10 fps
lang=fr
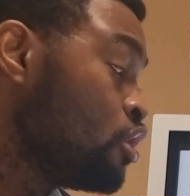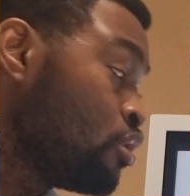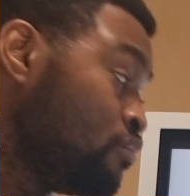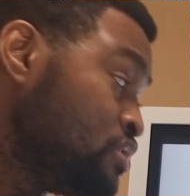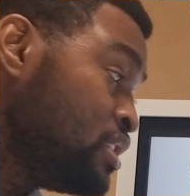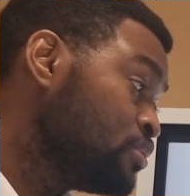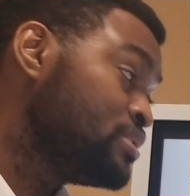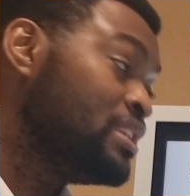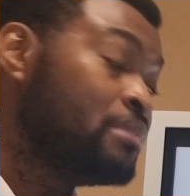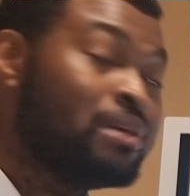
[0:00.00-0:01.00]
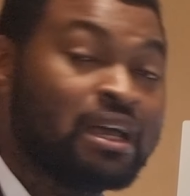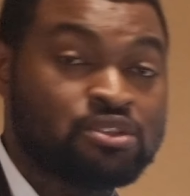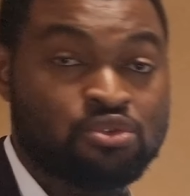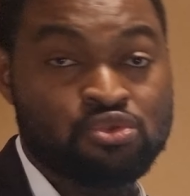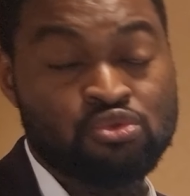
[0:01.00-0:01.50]
Que vous ayez aussi les
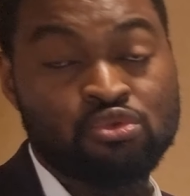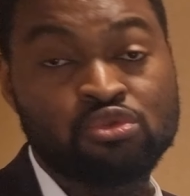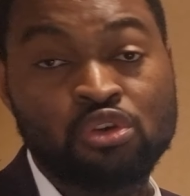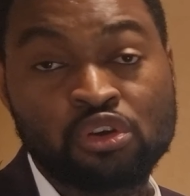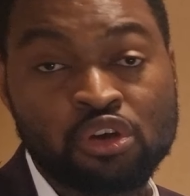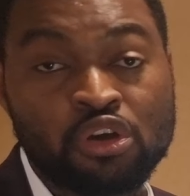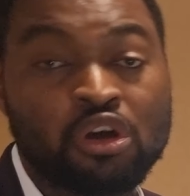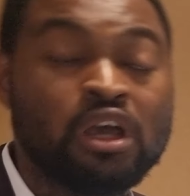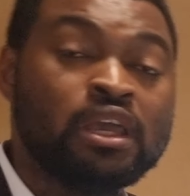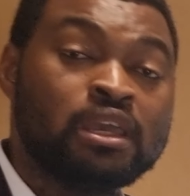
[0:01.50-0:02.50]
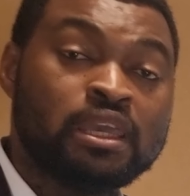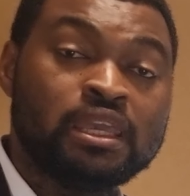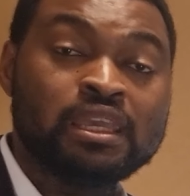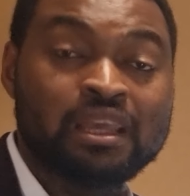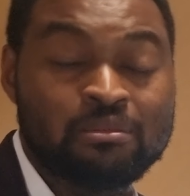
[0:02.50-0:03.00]
bases sur Docker
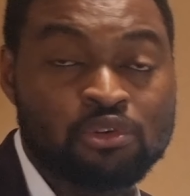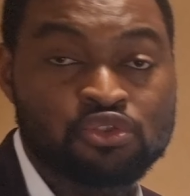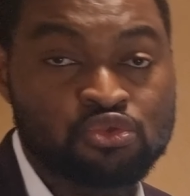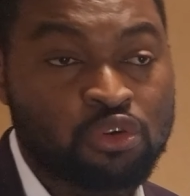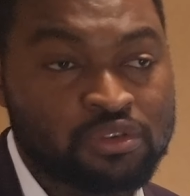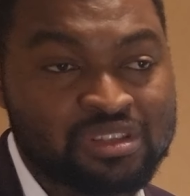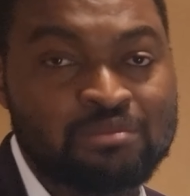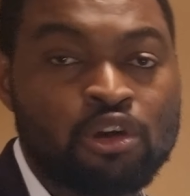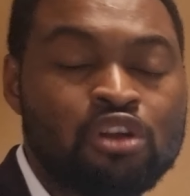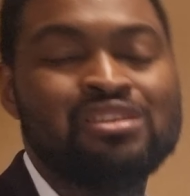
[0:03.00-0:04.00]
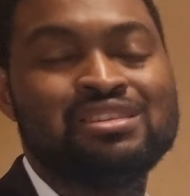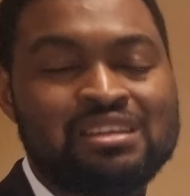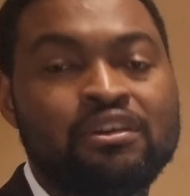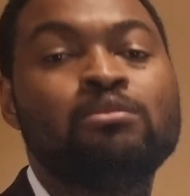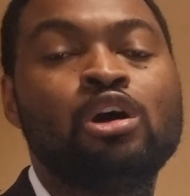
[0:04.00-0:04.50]
et également sur Ansible,
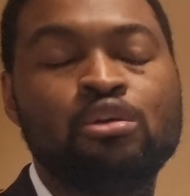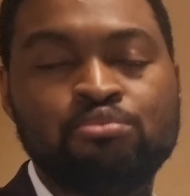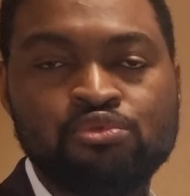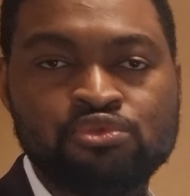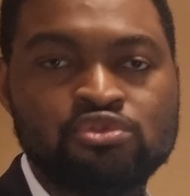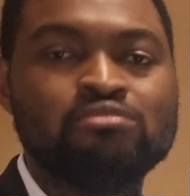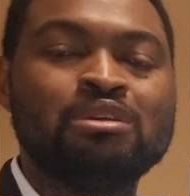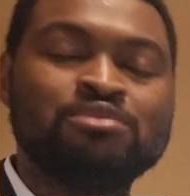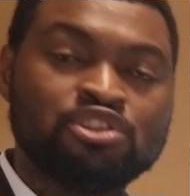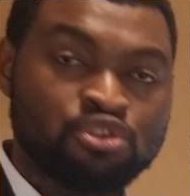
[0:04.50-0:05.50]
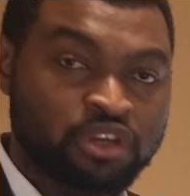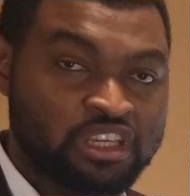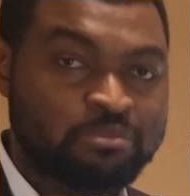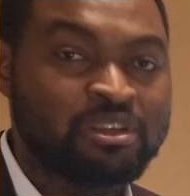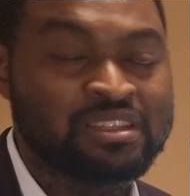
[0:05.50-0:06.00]
c'est vraiment un plus, même si je
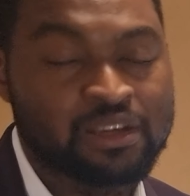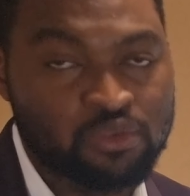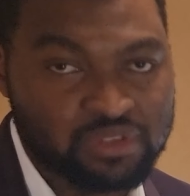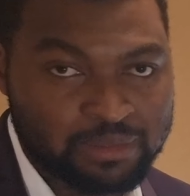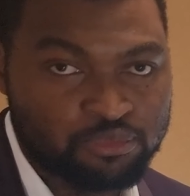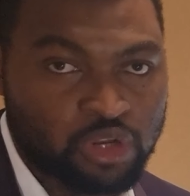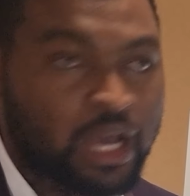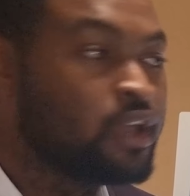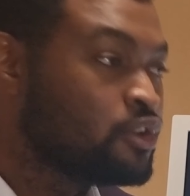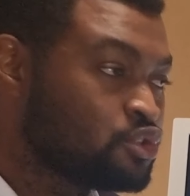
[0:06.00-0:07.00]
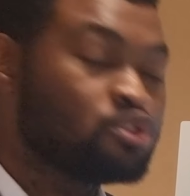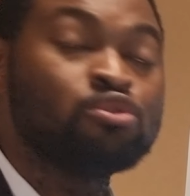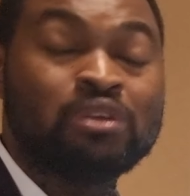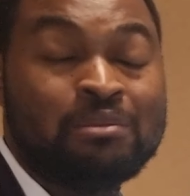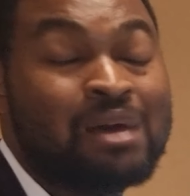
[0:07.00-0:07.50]
réexplique ces concepts-là. Ceux qui
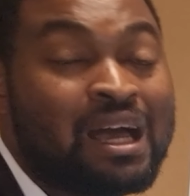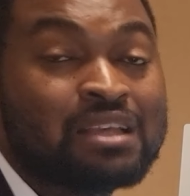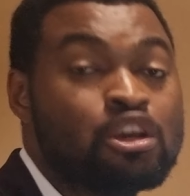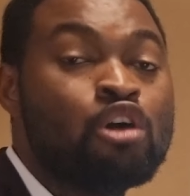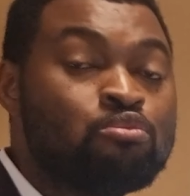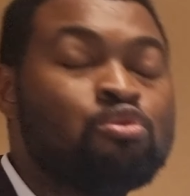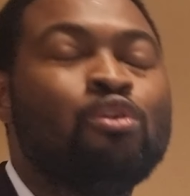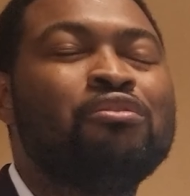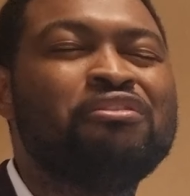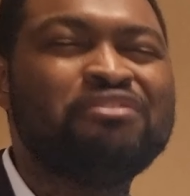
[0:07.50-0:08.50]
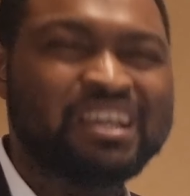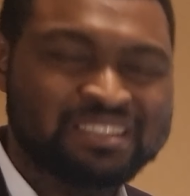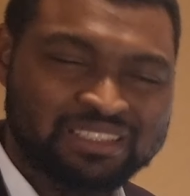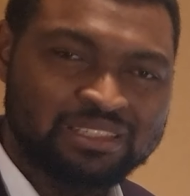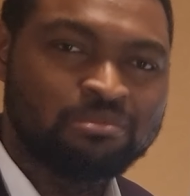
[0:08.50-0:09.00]
ont les bases pourront
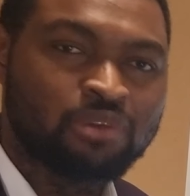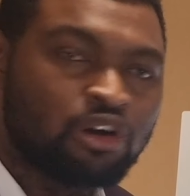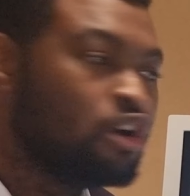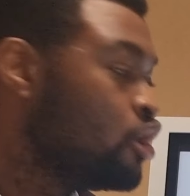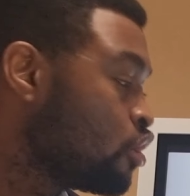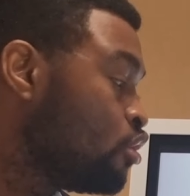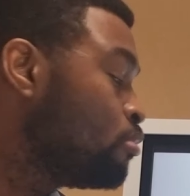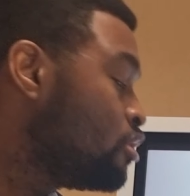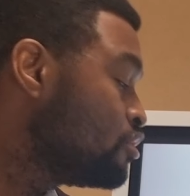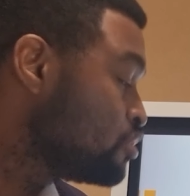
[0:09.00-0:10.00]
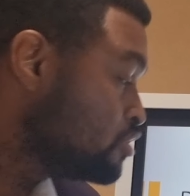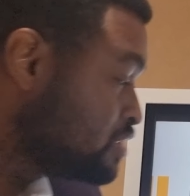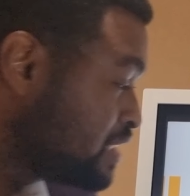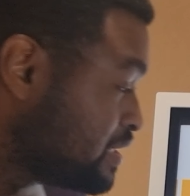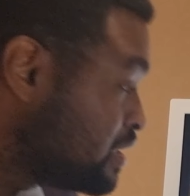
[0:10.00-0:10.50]
facilement comprendre
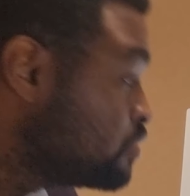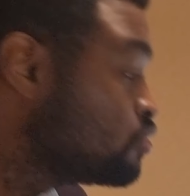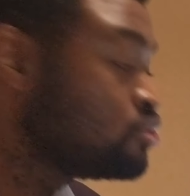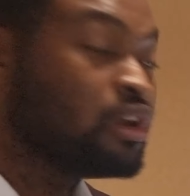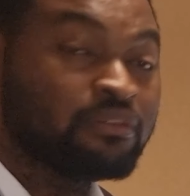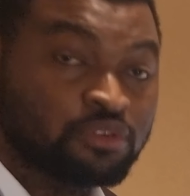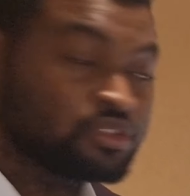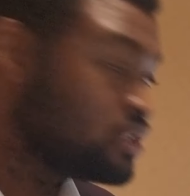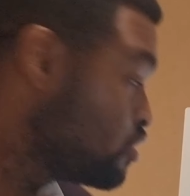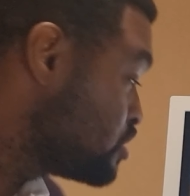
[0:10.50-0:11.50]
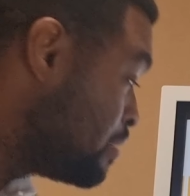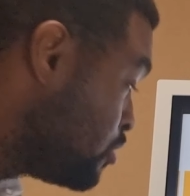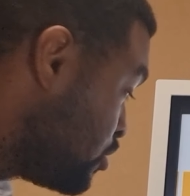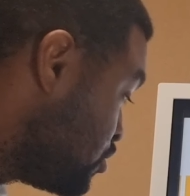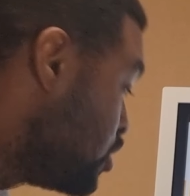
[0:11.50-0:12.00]
certaines notions avancées que
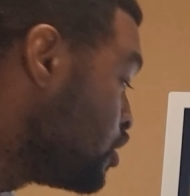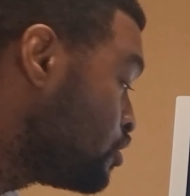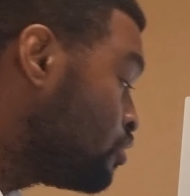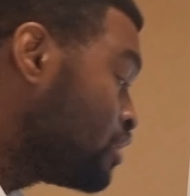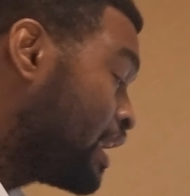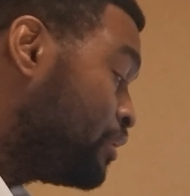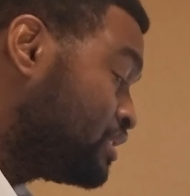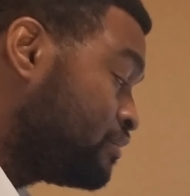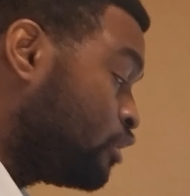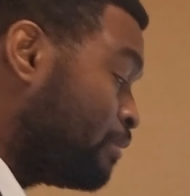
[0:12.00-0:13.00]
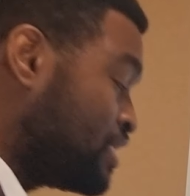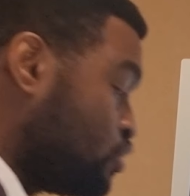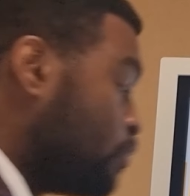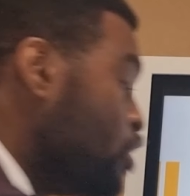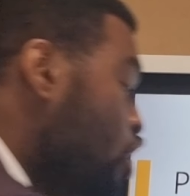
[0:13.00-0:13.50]
j'aborde dans le cadre de cette
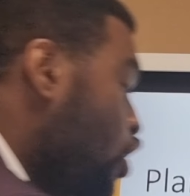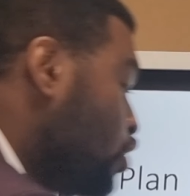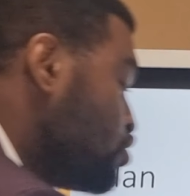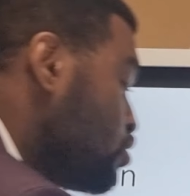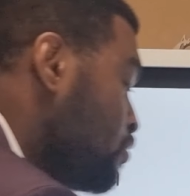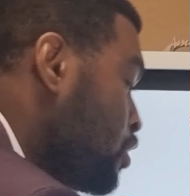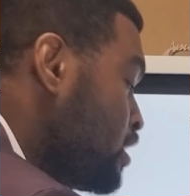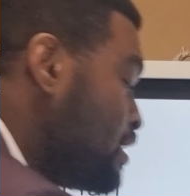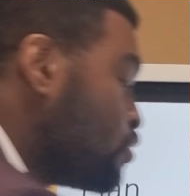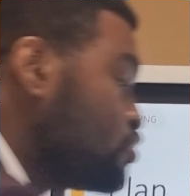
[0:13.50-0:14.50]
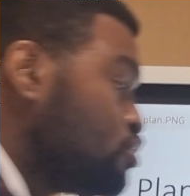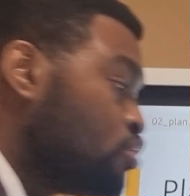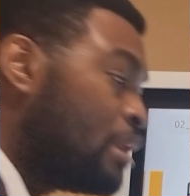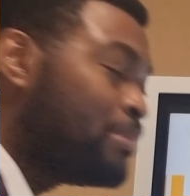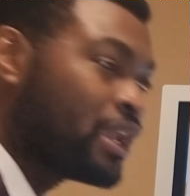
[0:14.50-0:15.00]
formation. Ensuite, on fera une
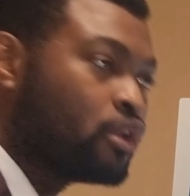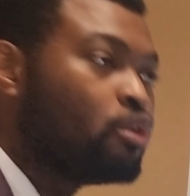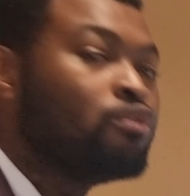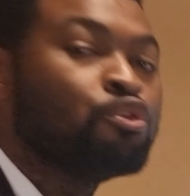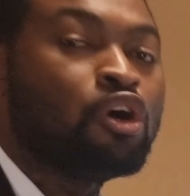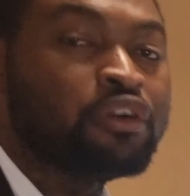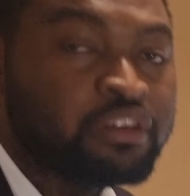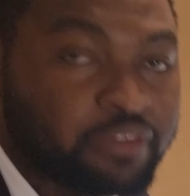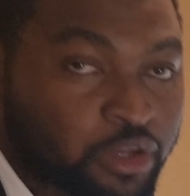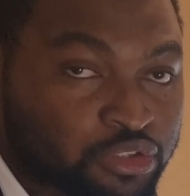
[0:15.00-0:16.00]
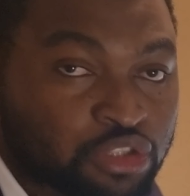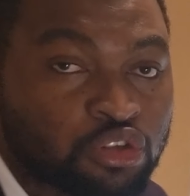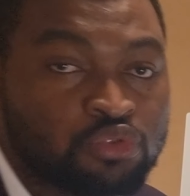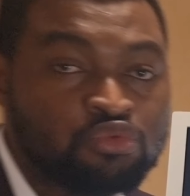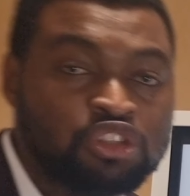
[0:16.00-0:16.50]
introduction à Packer. On verra en effet que c'est
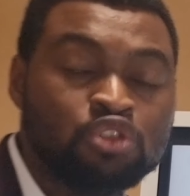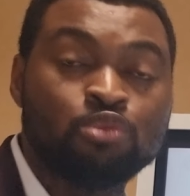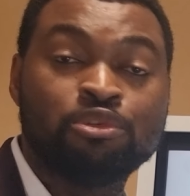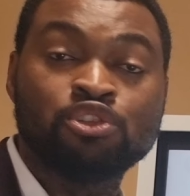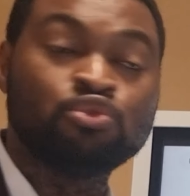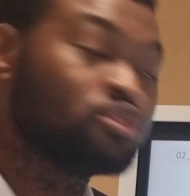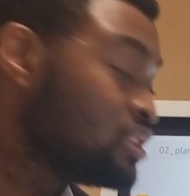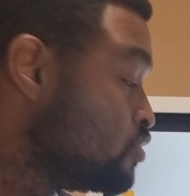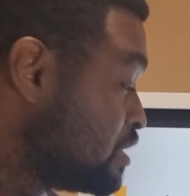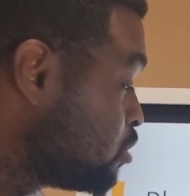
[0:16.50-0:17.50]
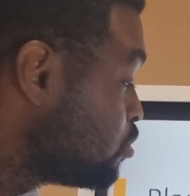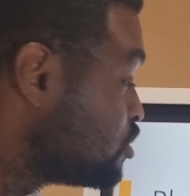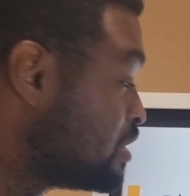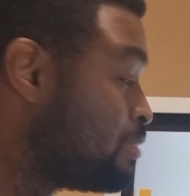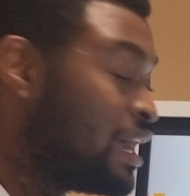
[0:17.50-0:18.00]
un outil open source qui nous est
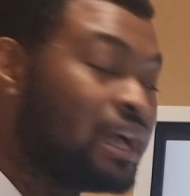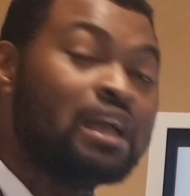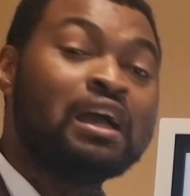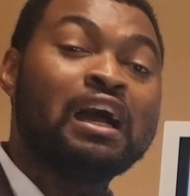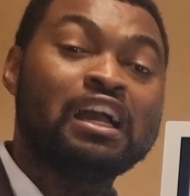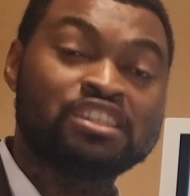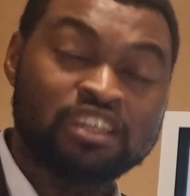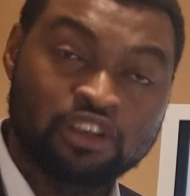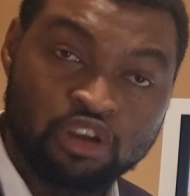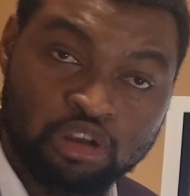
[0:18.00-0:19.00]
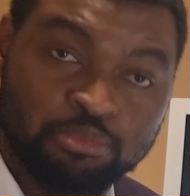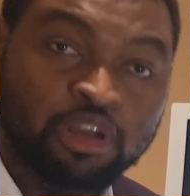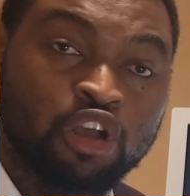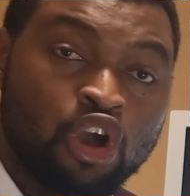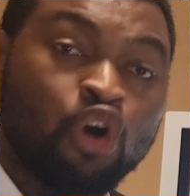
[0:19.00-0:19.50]
proposé par HashiCorp,
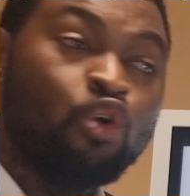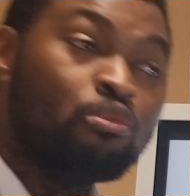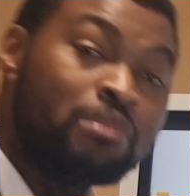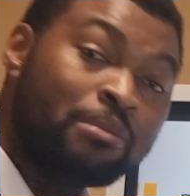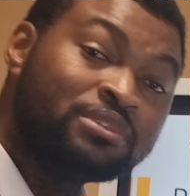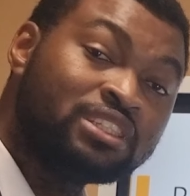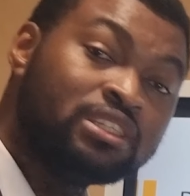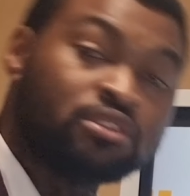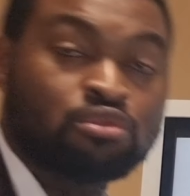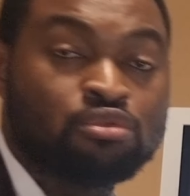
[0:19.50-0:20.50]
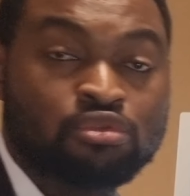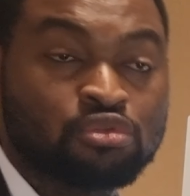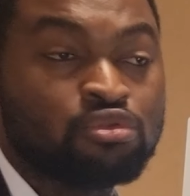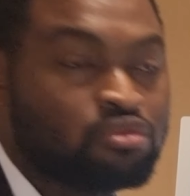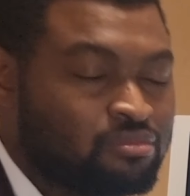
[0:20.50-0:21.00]
au même titre
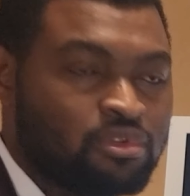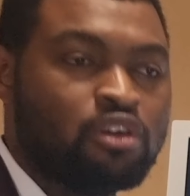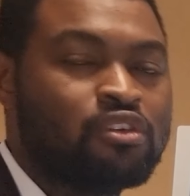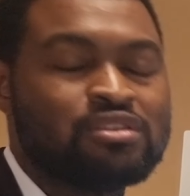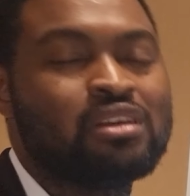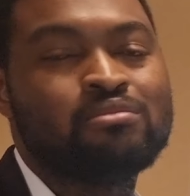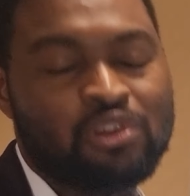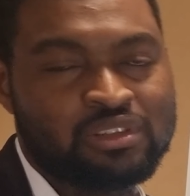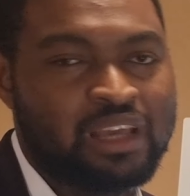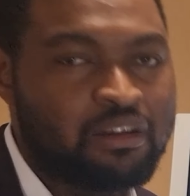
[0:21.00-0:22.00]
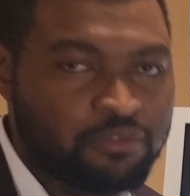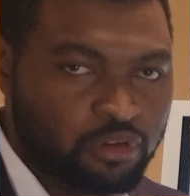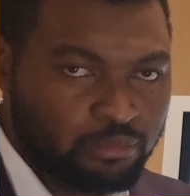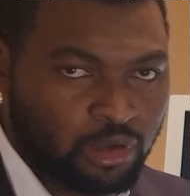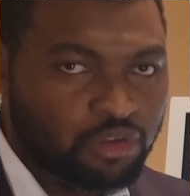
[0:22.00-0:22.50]
que anciennement
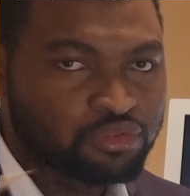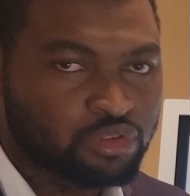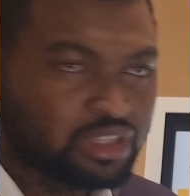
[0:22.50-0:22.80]
Terraform, entre